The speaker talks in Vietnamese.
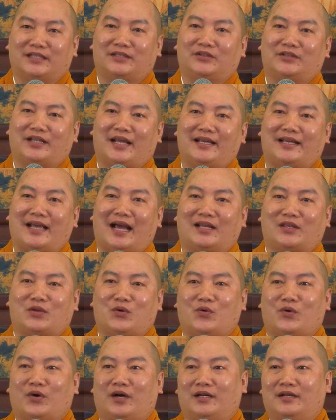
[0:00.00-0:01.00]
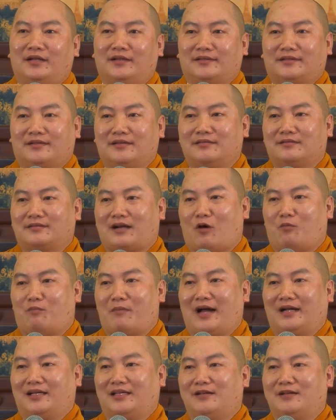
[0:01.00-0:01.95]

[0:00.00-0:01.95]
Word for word: thì tôi thấy các chùa thường đọc bản